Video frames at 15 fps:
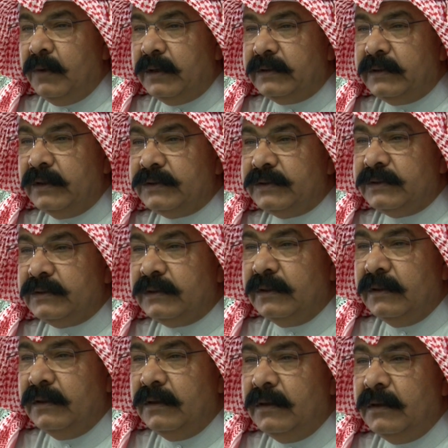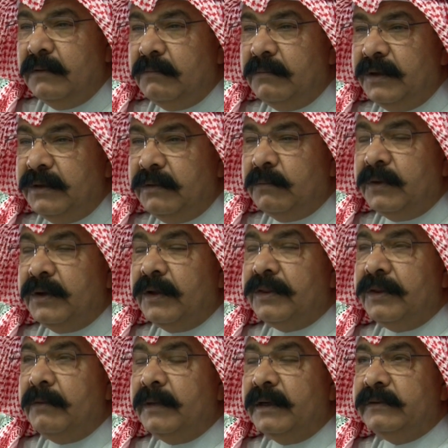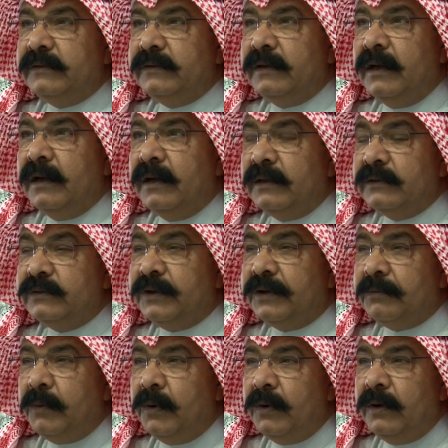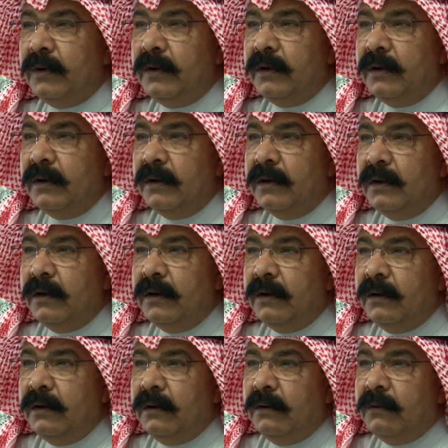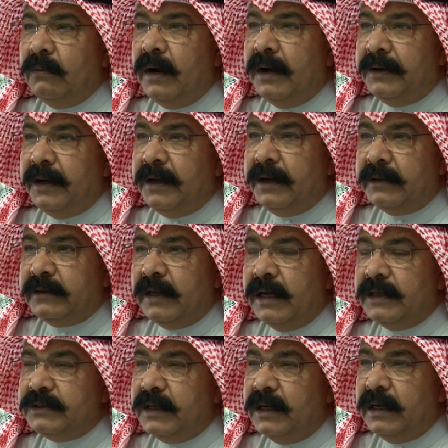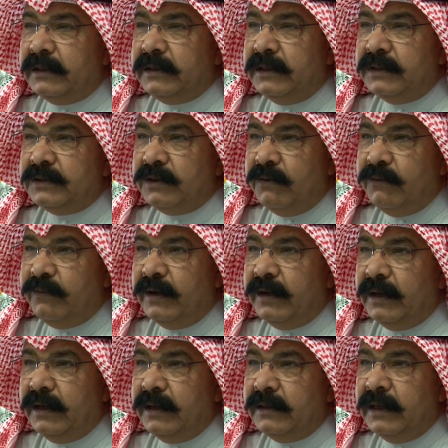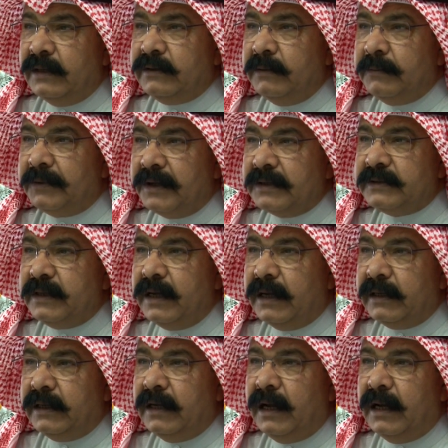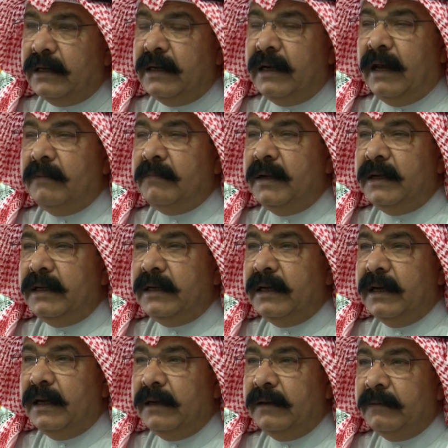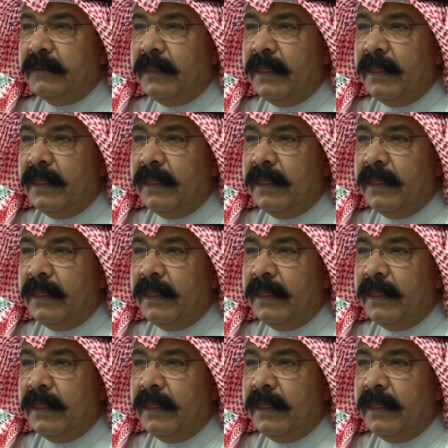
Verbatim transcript: مختص من منظمة الانتربول وأن النتائج التي سوف يتم رصدها خلال العملية